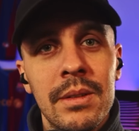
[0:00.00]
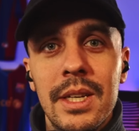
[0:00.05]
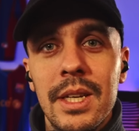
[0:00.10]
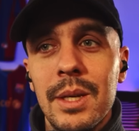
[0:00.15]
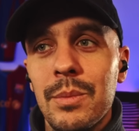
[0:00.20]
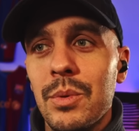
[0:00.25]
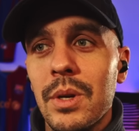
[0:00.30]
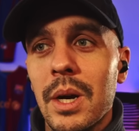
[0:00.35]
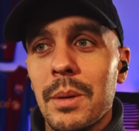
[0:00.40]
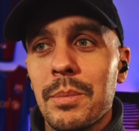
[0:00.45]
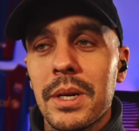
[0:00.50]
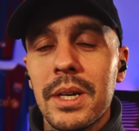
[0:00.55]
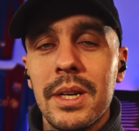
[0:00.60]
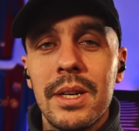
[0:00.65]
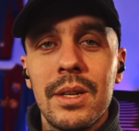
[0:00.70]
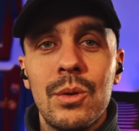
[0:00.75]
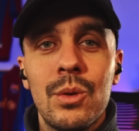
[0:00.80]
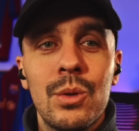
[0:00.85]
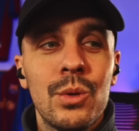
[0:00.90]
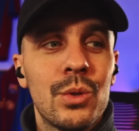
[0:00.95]
et puis
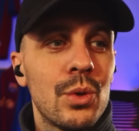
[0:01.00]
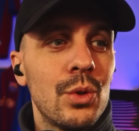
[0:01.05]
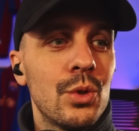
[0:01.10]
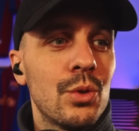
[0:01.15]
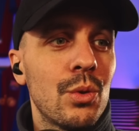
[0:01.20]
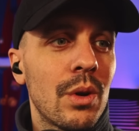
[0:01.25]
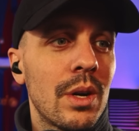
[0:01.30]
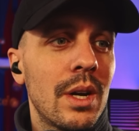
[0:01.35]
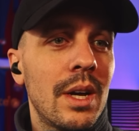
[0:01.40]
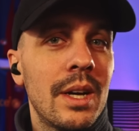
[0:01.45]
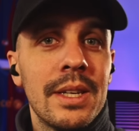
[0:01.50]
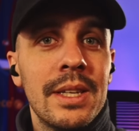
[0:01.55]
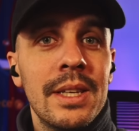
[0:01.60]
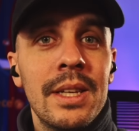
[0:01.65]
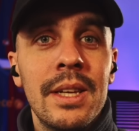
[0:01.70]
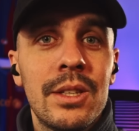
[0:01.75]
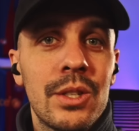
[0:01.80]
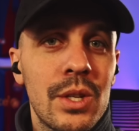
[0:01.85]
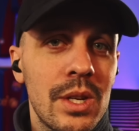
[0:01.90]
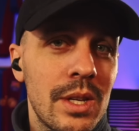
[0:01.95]
après, le, ce joueur-là,
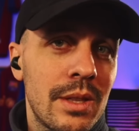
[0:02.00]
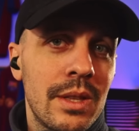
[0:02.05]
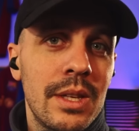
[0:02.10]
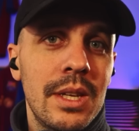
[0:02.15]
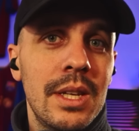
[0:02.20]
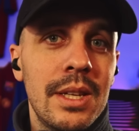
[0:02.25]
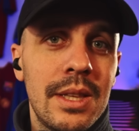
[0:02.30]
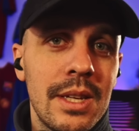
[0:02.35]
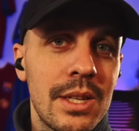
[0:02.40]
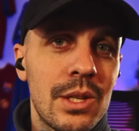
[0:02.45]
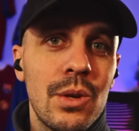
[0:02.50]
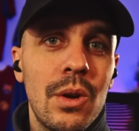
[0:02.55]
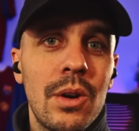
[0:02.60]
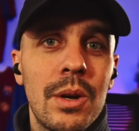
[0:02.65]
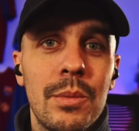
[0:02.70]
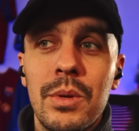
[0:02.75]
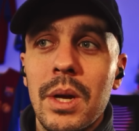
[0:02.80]
il, il, était seul.